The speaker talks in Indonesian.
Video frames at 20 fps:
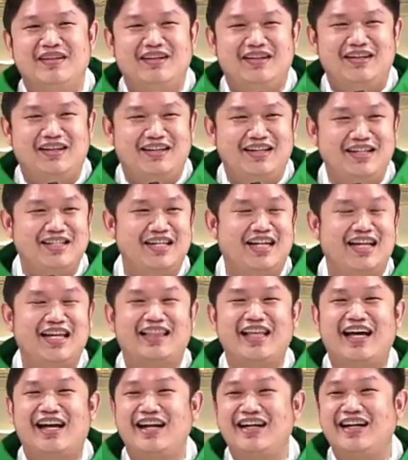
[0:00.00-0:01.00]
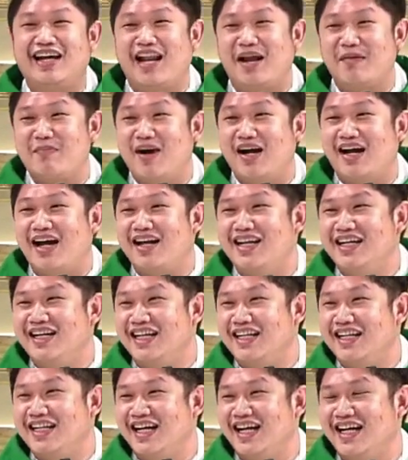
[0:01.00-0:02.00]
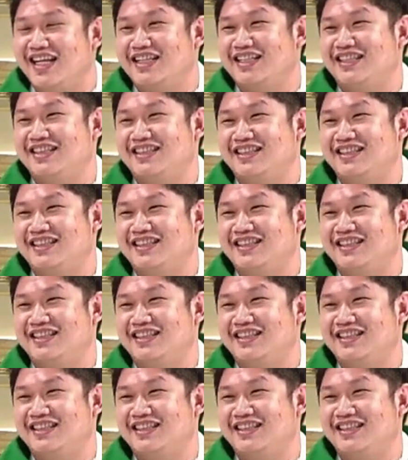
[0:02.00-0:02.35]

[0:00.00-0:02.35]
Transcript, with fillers: di sekitaran Kelapa Gading ini kan